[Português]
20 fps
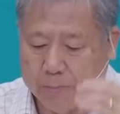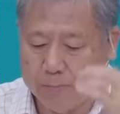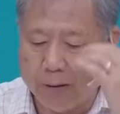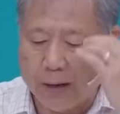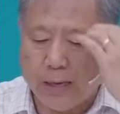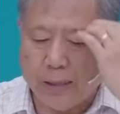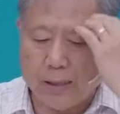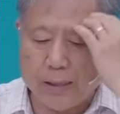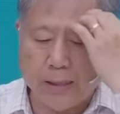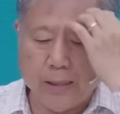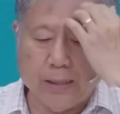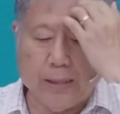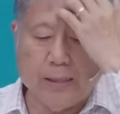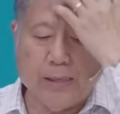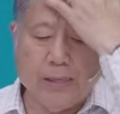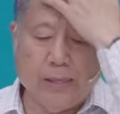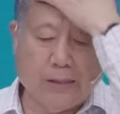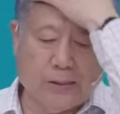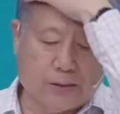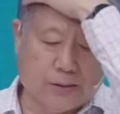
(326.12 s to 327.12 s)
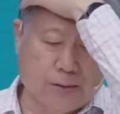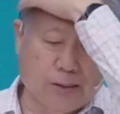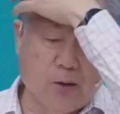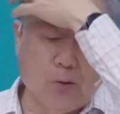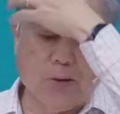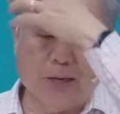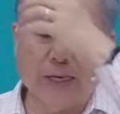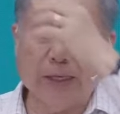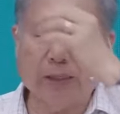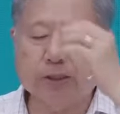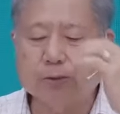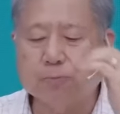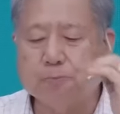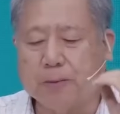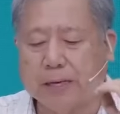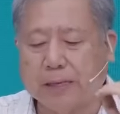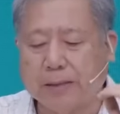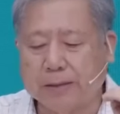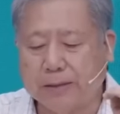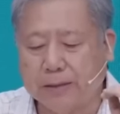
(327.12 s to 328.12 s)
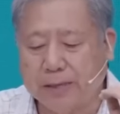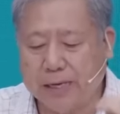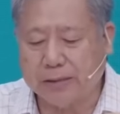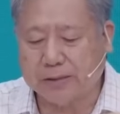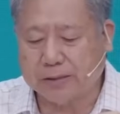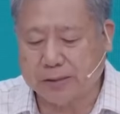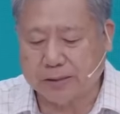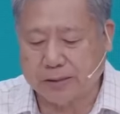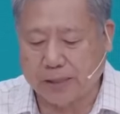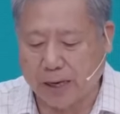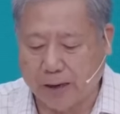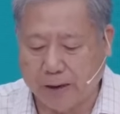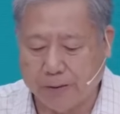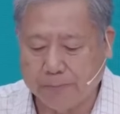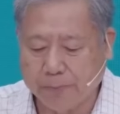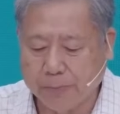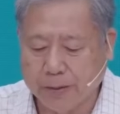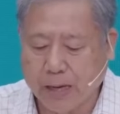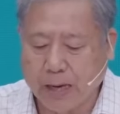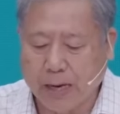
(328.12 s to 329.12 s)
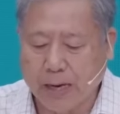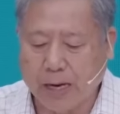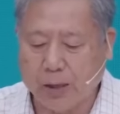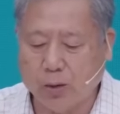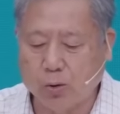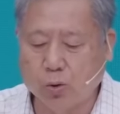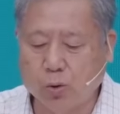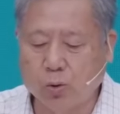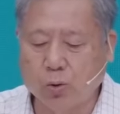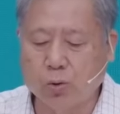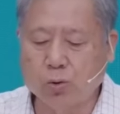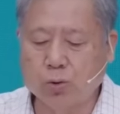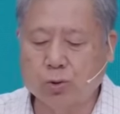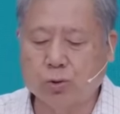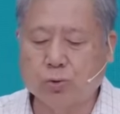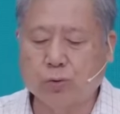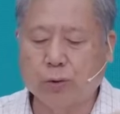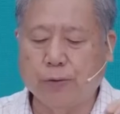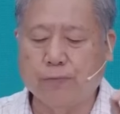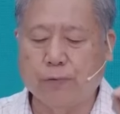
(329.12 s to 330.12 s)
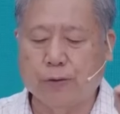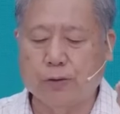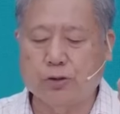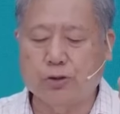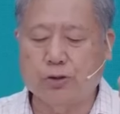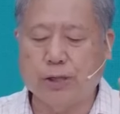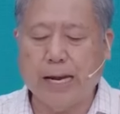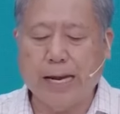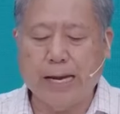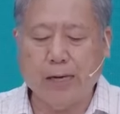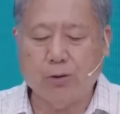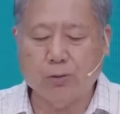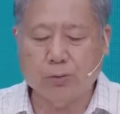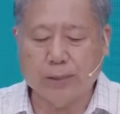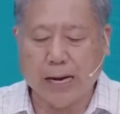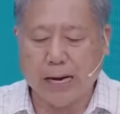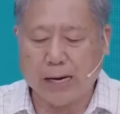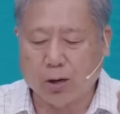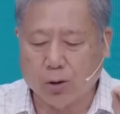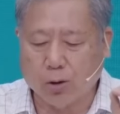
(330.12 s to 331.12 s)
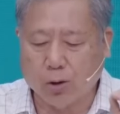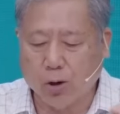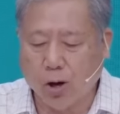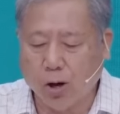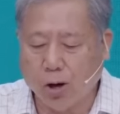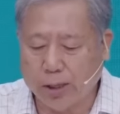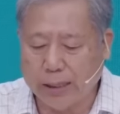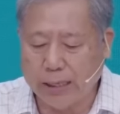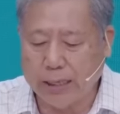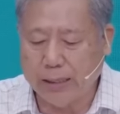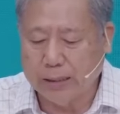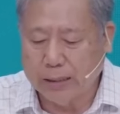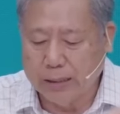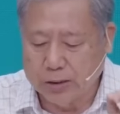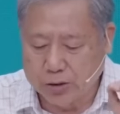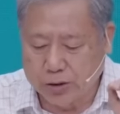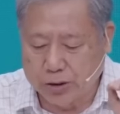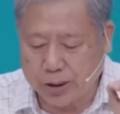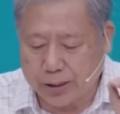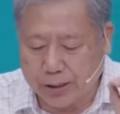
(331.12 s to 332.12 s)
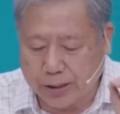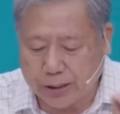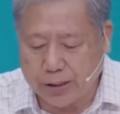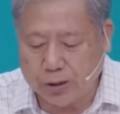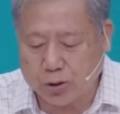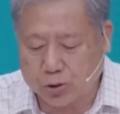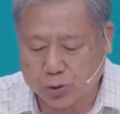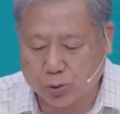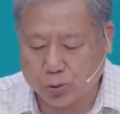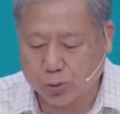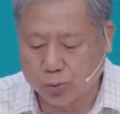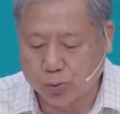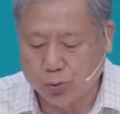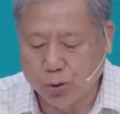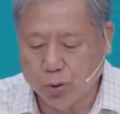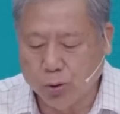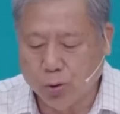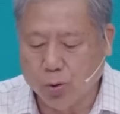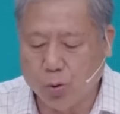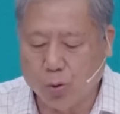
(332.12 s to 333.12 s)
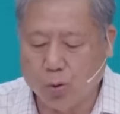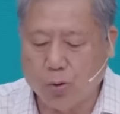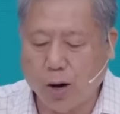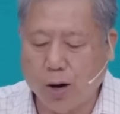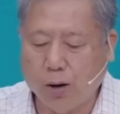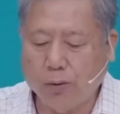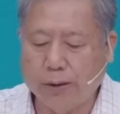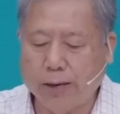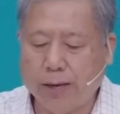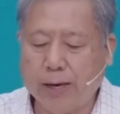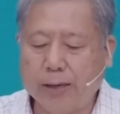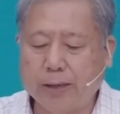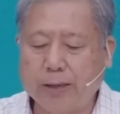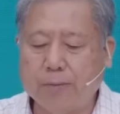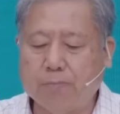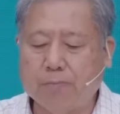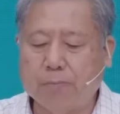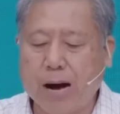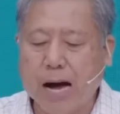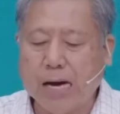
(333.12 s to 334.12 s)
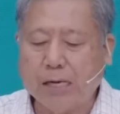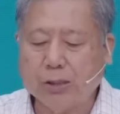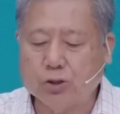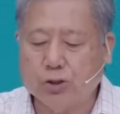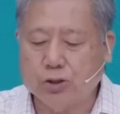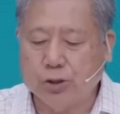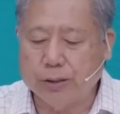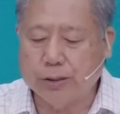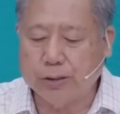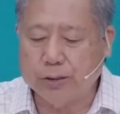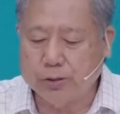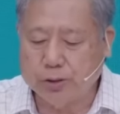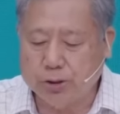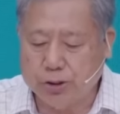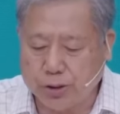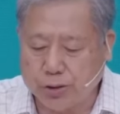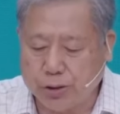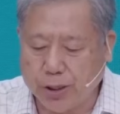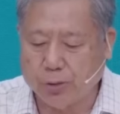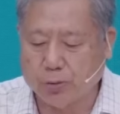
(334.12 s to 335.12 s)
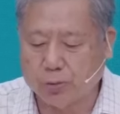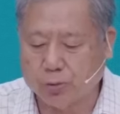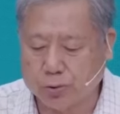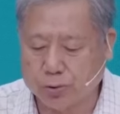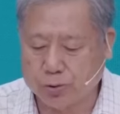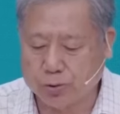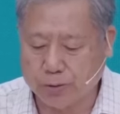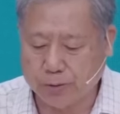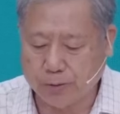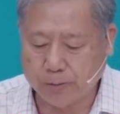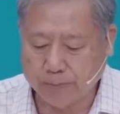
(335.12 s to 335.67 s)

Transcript: para que lhes não resplandeça a luz do Evangelho da glória de Cristo, o qual é a imagem de Deus.